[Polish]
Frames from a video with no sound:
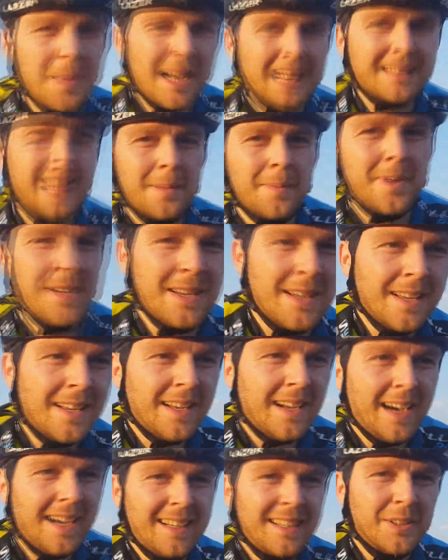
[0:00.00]
z bratem,
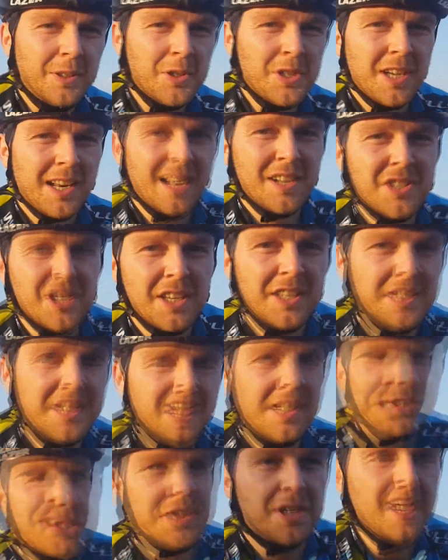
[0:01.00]
ale to się raczej
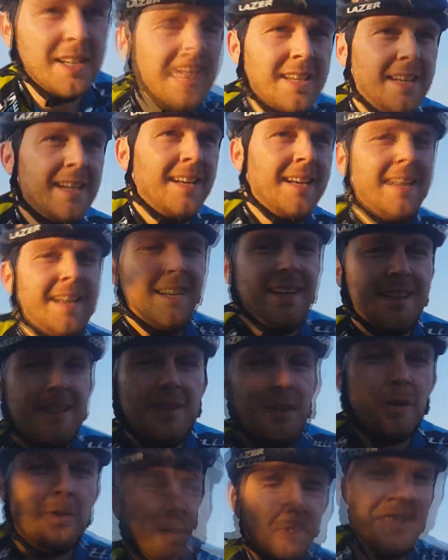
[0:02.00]
nie liczy
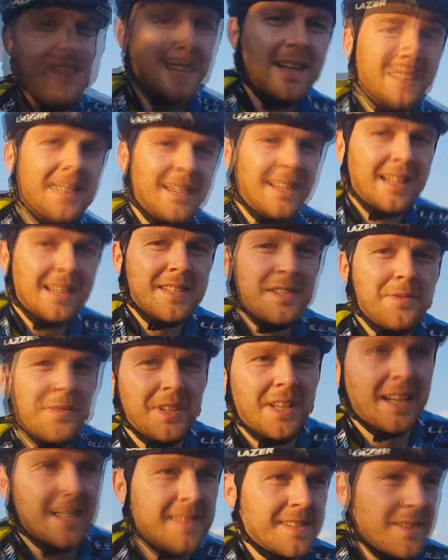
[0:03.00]
do oficjalnej
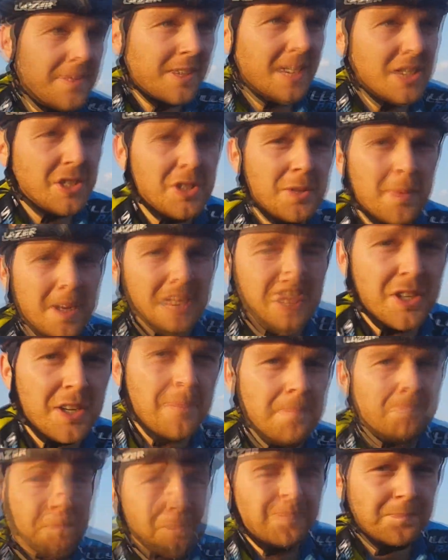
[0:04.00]
klasyfikacji. W każdym
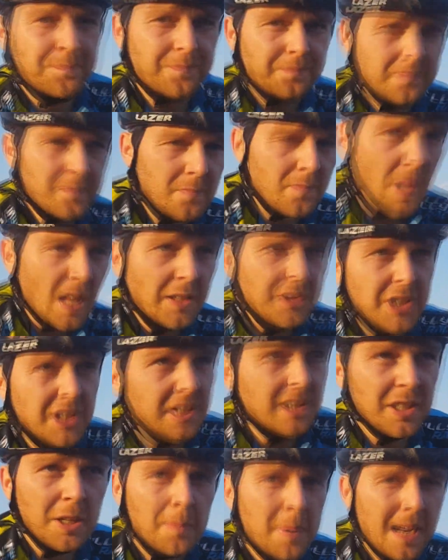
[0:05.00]
razie
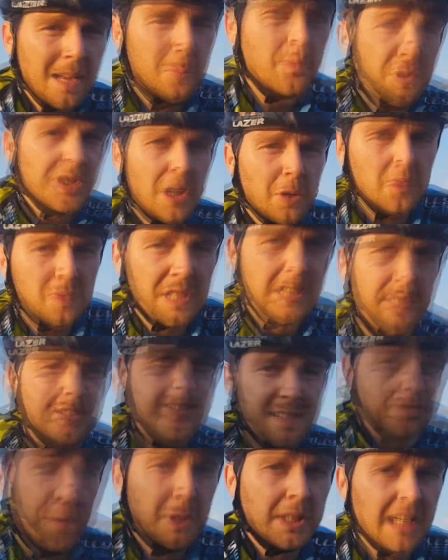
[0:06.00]
Nigdy nie brałem udziału w
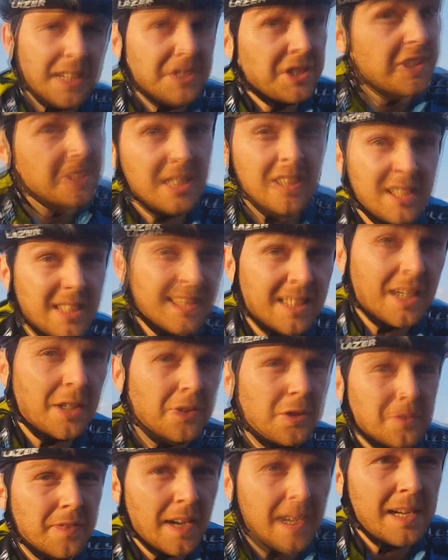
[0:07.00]
żadnych zawodach, nigdy nie
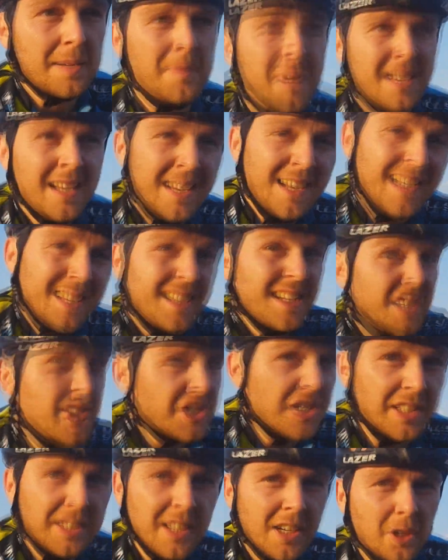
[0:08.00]
trenowałem.
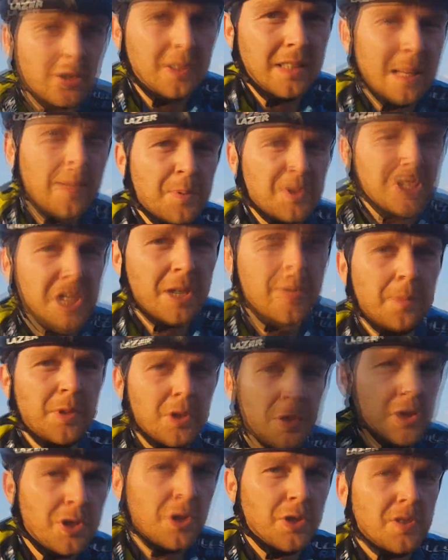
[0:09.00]
Jeżdżę tylko dla
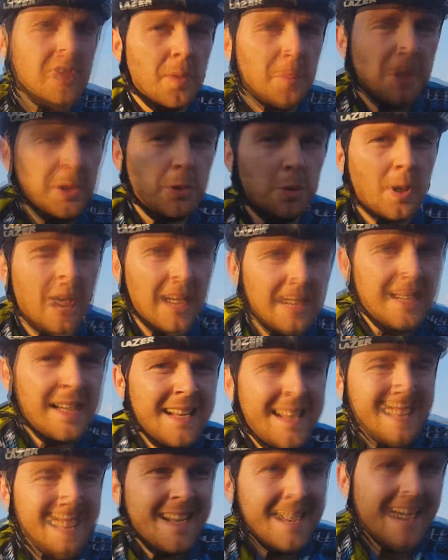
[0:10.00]
przyjemności. Osoby, które
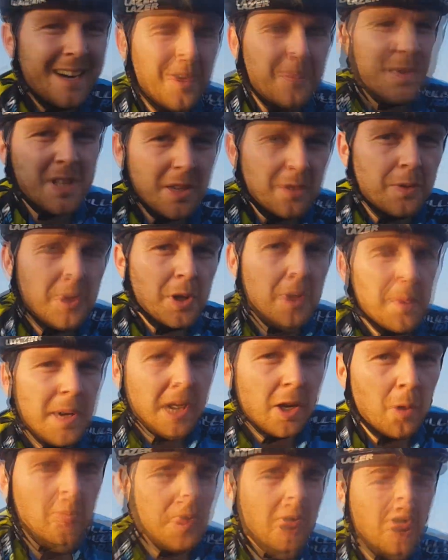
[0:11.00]
obserwują
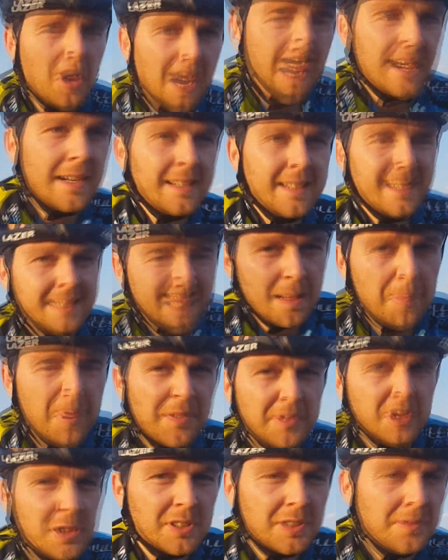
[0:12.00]
mojego bloga, na
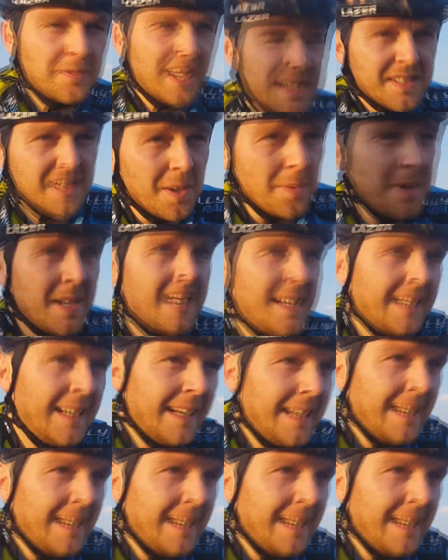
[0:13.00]
pewno o tym wiedzą